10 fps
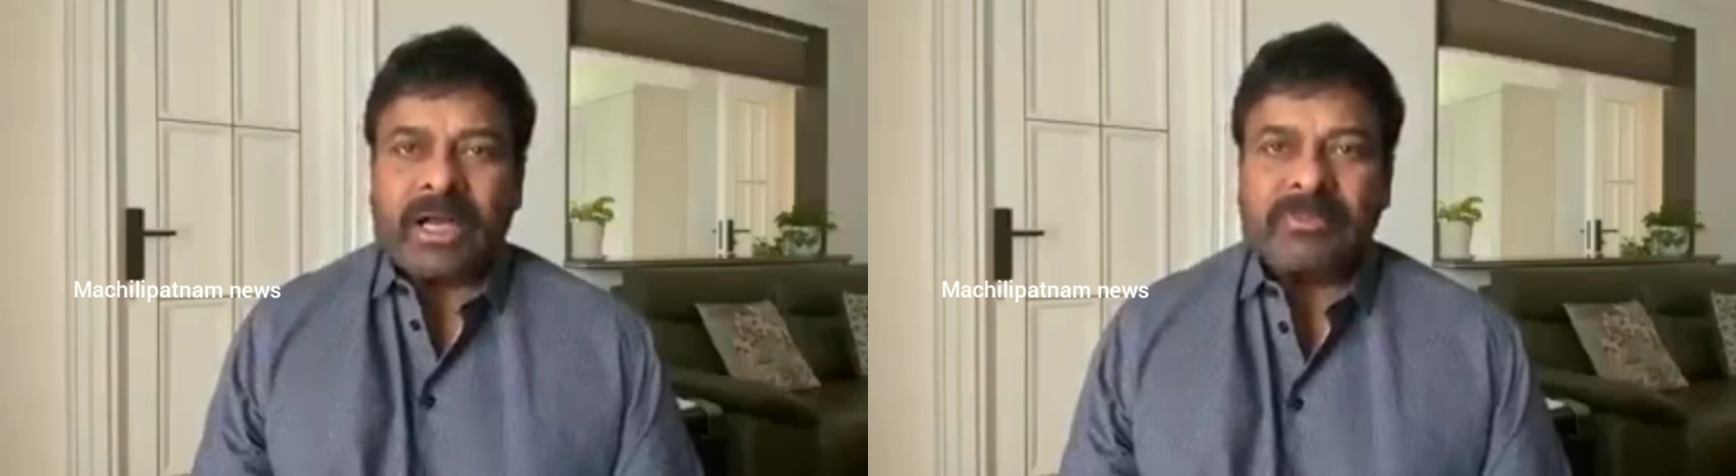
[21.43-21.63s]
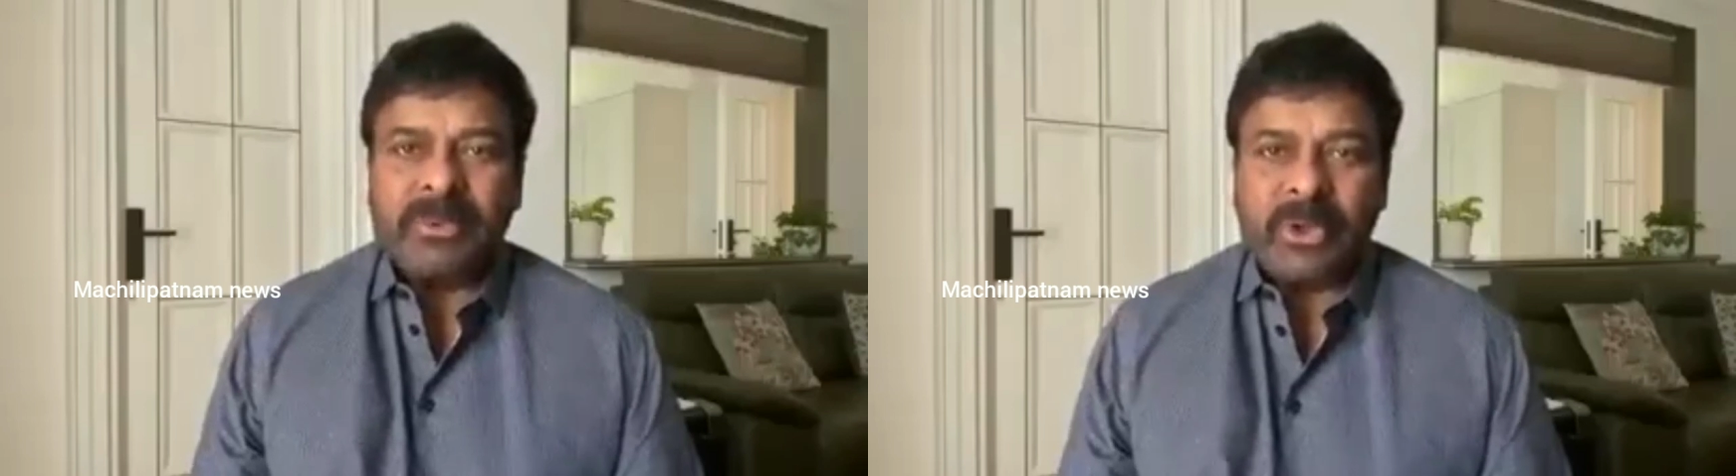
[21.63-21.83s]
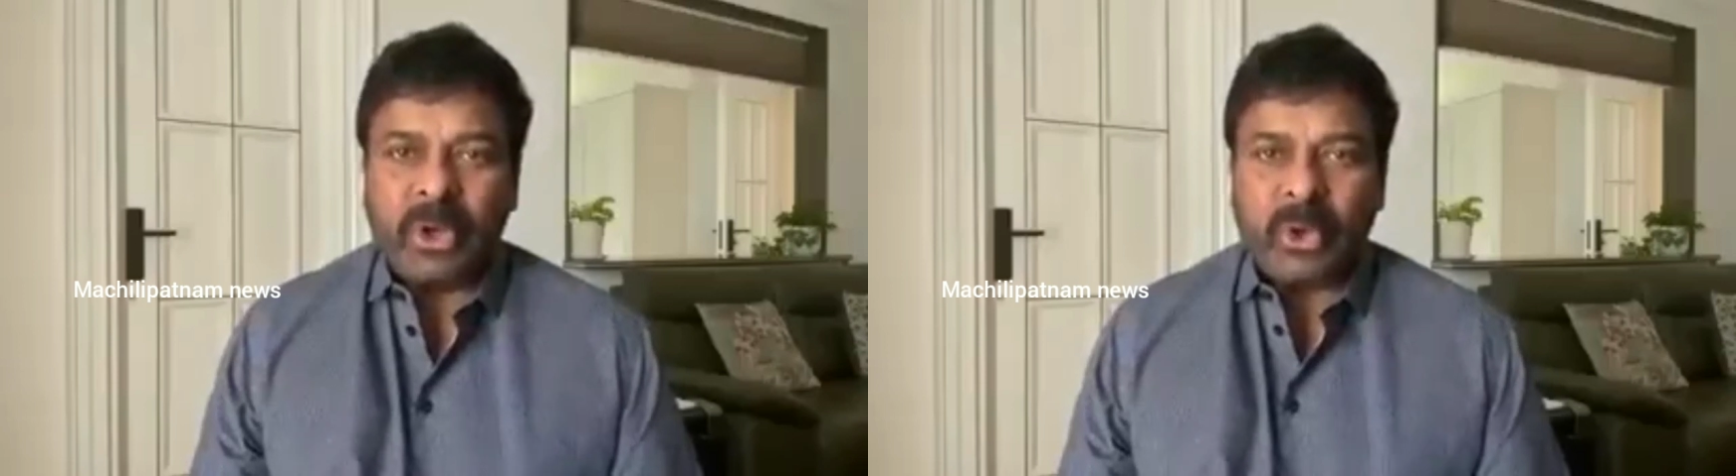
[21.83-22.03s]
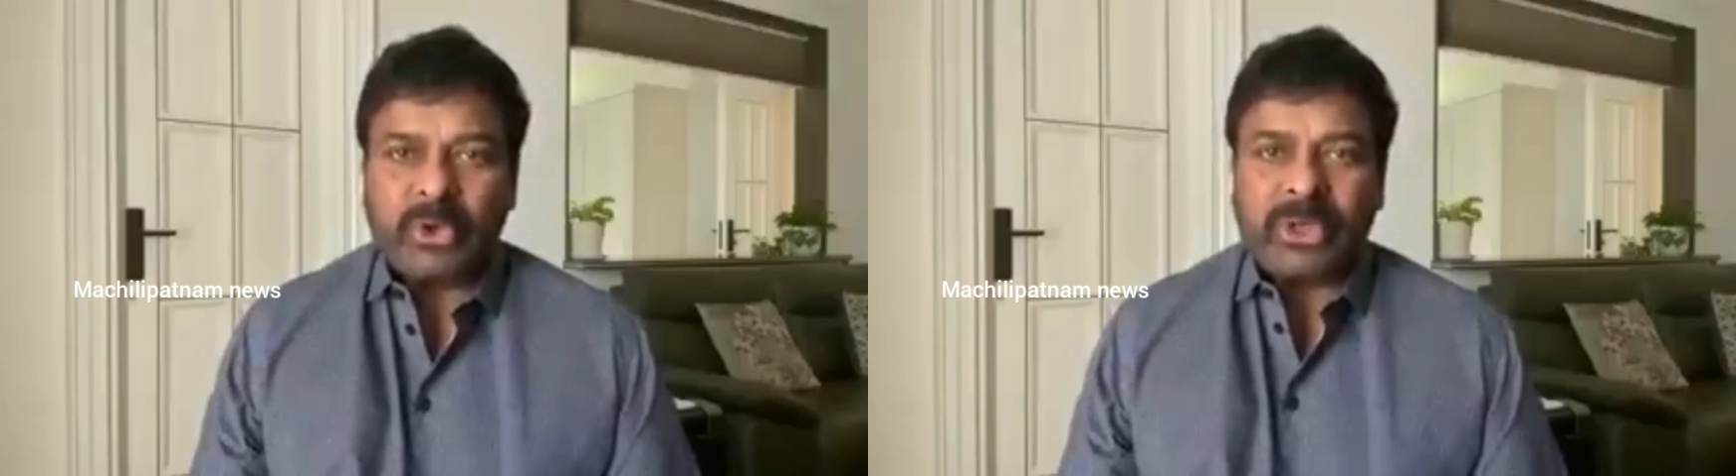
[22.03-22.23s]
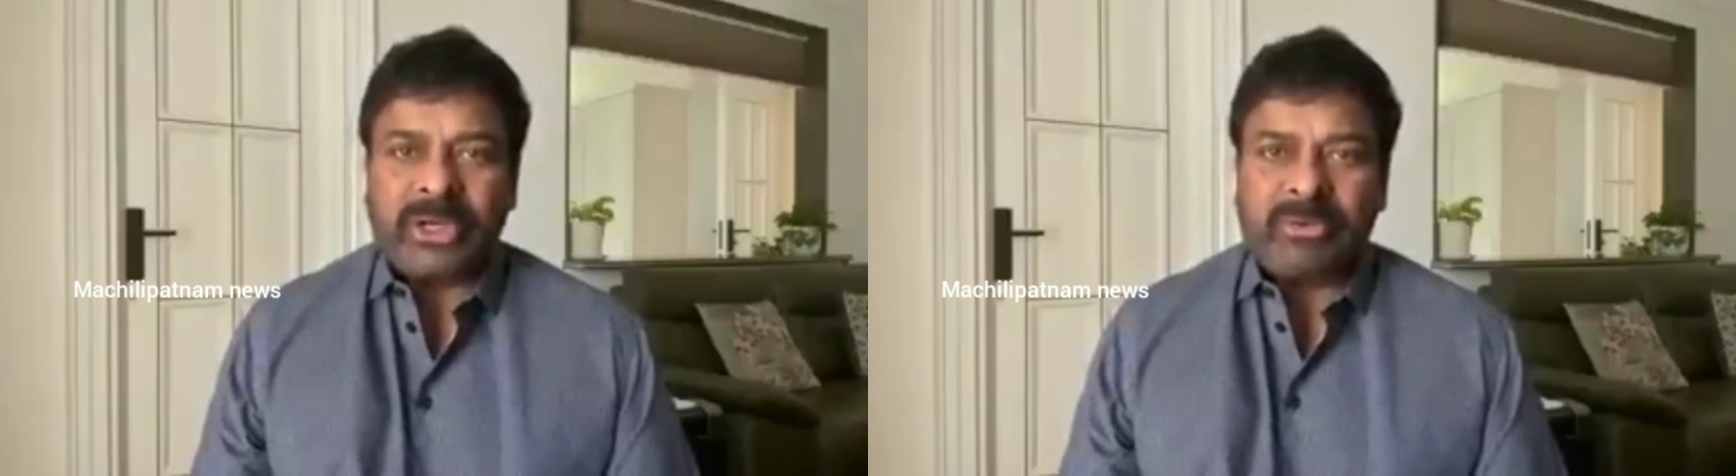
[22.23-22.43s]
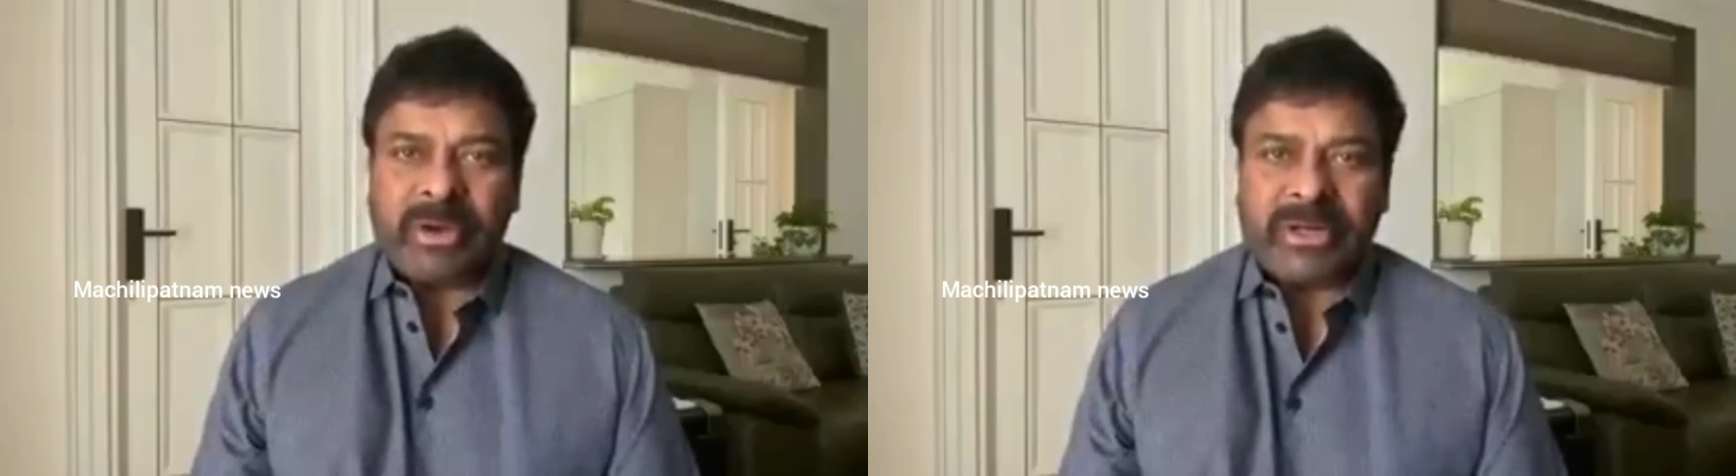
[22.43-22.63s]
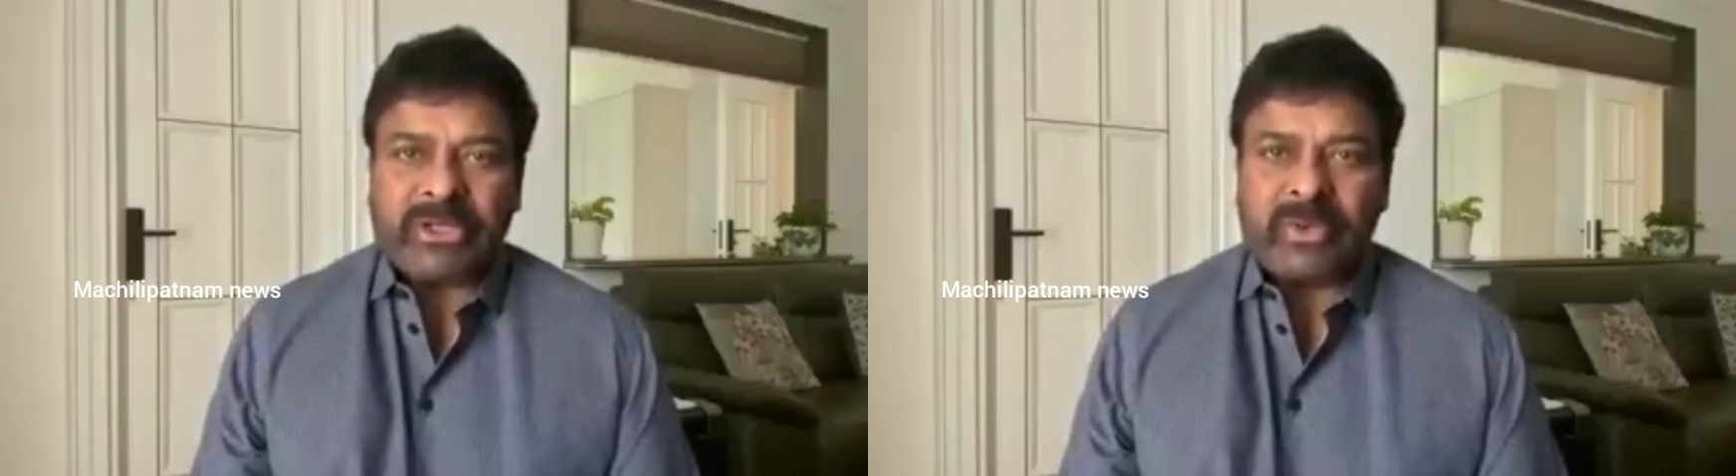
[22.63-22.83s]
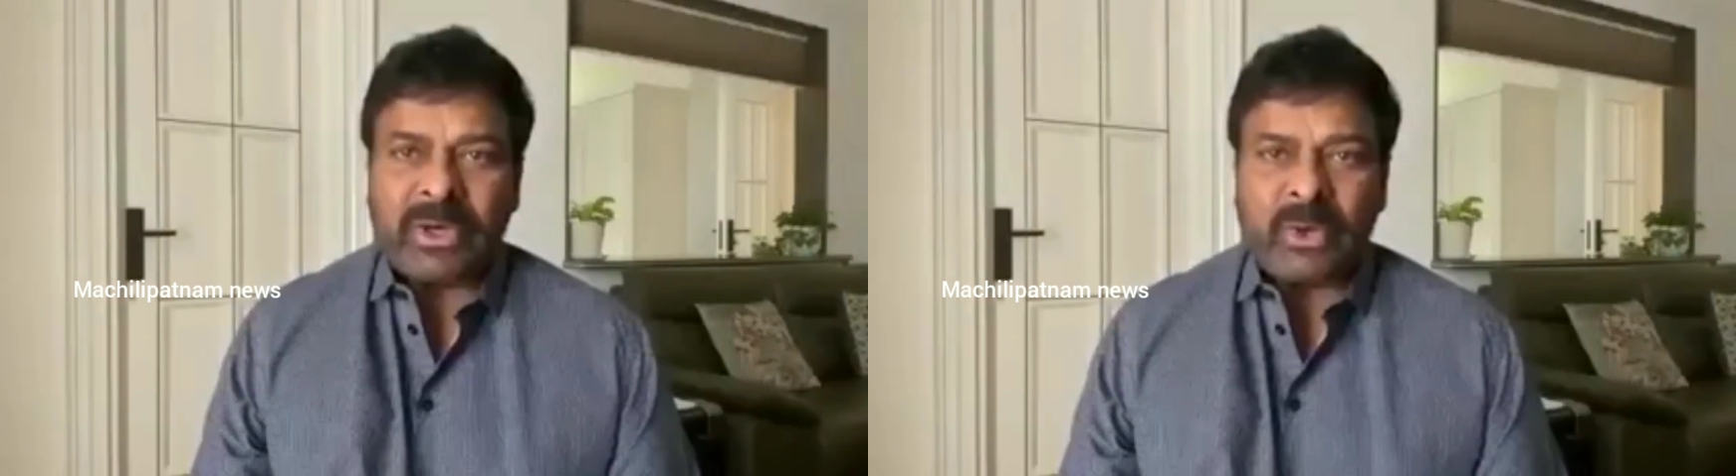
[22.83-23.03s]
మన ఆత్మీయులో కొందరి
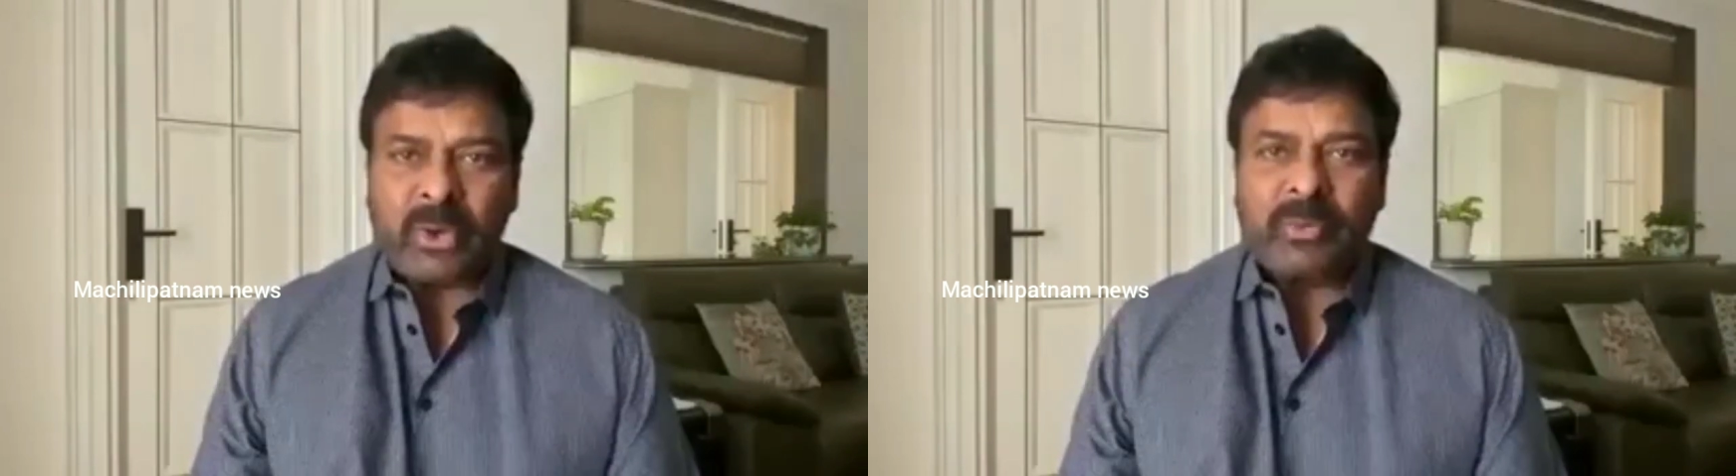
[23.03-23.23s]
వైరస్ వలన